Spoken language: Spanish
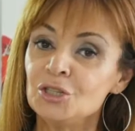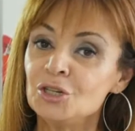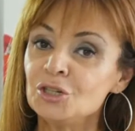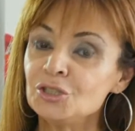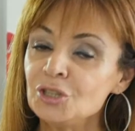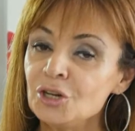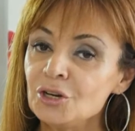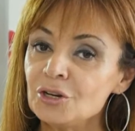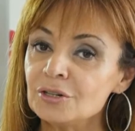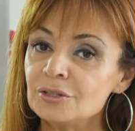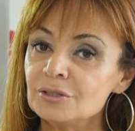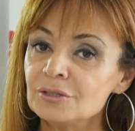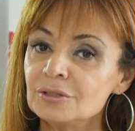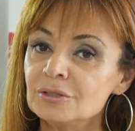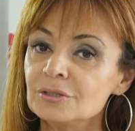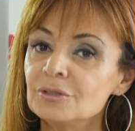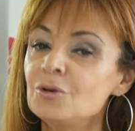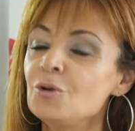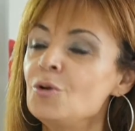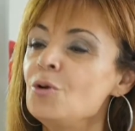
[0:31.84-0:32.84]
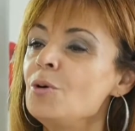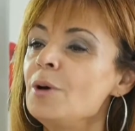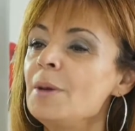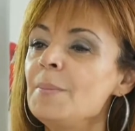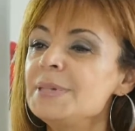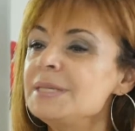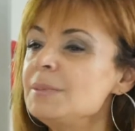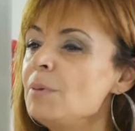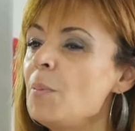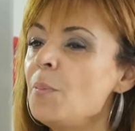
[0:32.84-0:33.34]
Doctor,
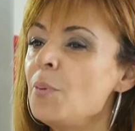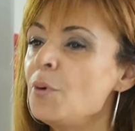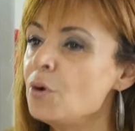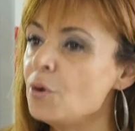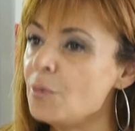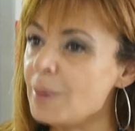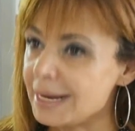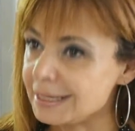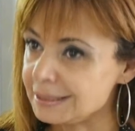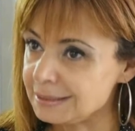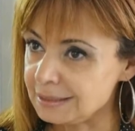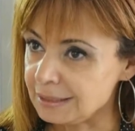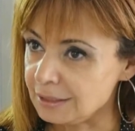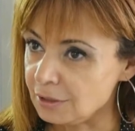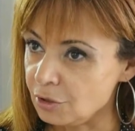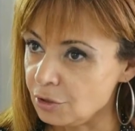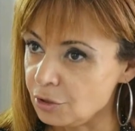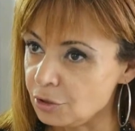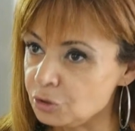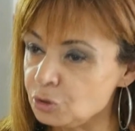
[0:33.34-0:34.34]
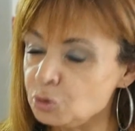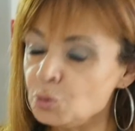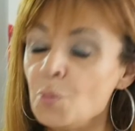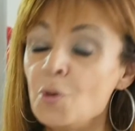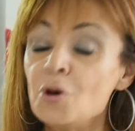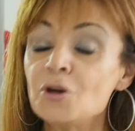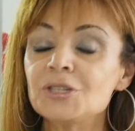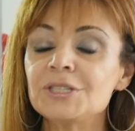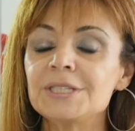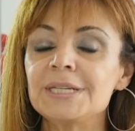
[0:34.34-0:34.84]
empecemos por lo básico.
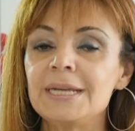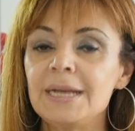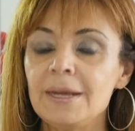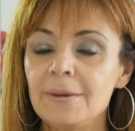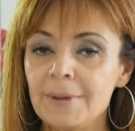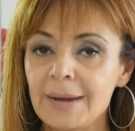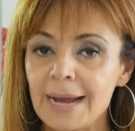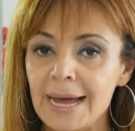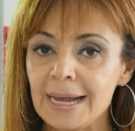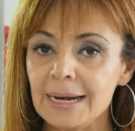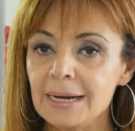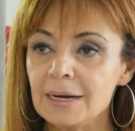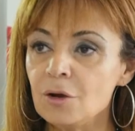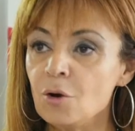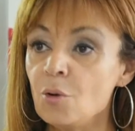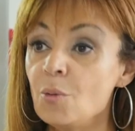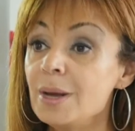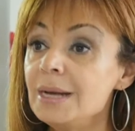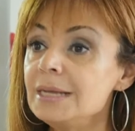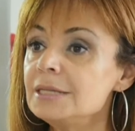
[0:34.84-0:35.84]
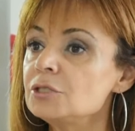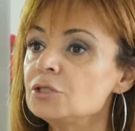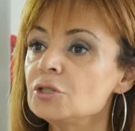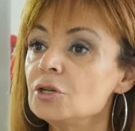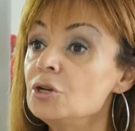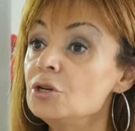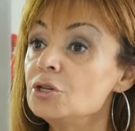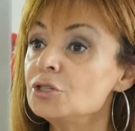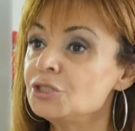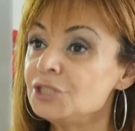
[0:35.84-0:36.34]
Tumor cerebral, ¿cuáles
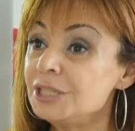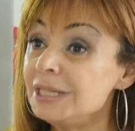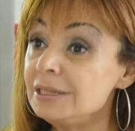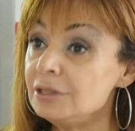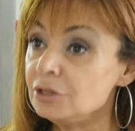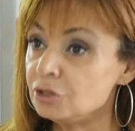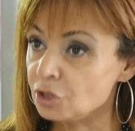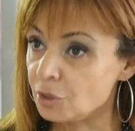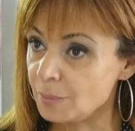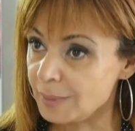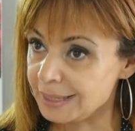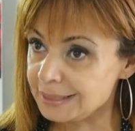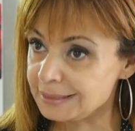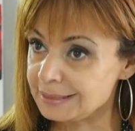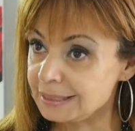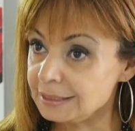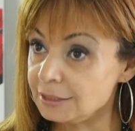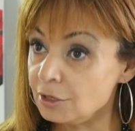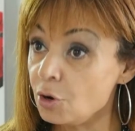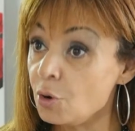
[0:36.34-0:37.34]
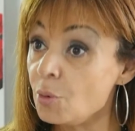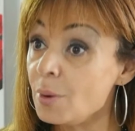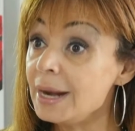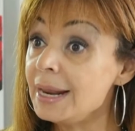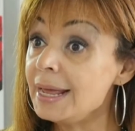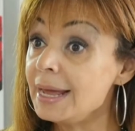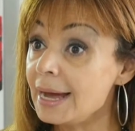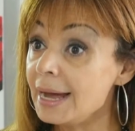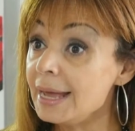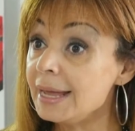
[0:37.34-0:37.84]
son los síntomas ante los
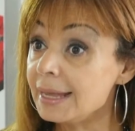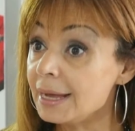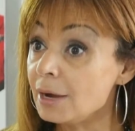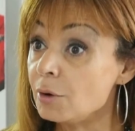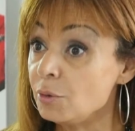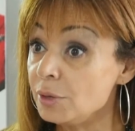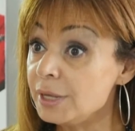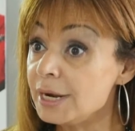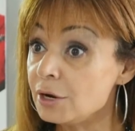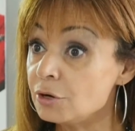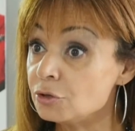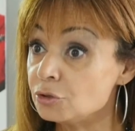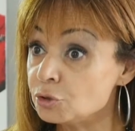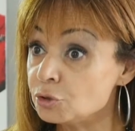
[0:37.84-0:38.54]
cuales hay que acudir a